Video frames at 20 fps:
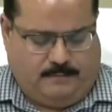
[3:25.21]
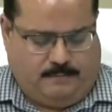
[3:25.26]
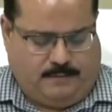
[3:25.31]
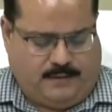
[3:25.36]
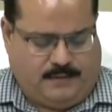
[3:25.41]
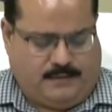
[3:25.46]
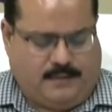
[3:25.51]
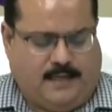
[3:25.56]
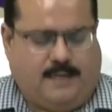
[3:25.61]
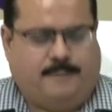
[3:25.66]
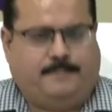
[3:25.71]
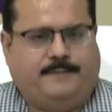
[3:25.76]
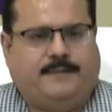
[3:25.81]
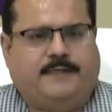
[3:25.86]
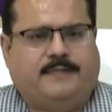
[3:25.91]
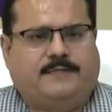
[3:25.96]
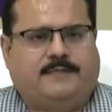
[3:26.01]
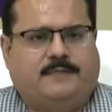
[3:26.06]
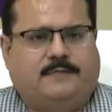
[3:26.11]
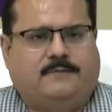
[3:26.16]
पंद्रह
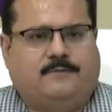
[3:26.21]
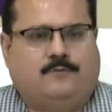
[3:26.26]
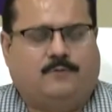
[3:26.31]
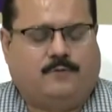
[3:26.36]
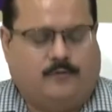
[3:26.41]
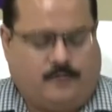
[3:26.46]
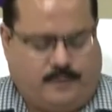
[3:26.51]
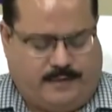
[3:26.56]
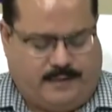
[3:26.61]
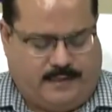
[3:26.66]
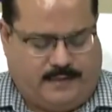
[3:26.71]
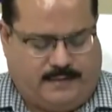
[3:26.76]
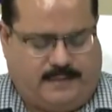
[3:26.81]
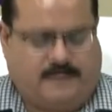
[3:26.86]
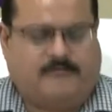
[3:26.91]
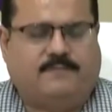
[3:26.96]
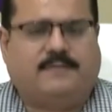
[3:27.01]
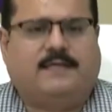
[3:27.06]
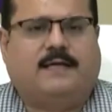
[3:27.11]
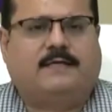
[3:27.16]
प्रेक्षकों को एक
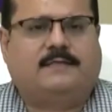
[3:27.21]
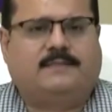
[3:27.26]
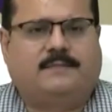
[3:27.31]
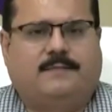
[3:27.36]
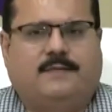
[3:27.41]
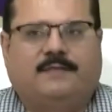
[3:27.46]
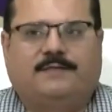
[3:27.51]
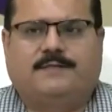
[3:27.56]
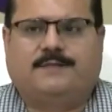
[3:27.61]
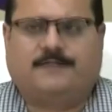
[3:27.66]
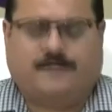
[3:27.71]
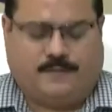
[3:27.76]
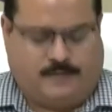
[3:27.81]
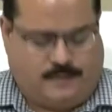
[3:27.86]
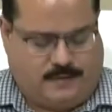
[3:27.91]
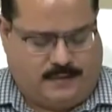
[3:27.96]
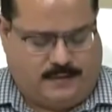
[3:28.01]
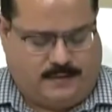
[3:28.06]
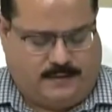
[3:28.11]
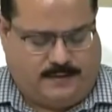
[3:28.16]
एक विधानसभा क्षेत्र
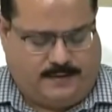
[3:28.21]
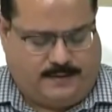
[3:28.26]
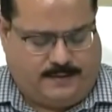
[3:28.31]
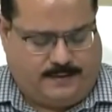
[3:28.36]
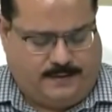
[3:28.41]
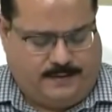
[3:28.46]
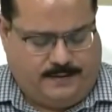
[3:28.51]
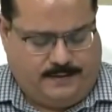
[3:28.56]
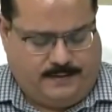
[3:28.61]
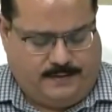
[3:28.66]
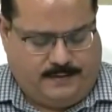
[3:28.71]
दिया गया है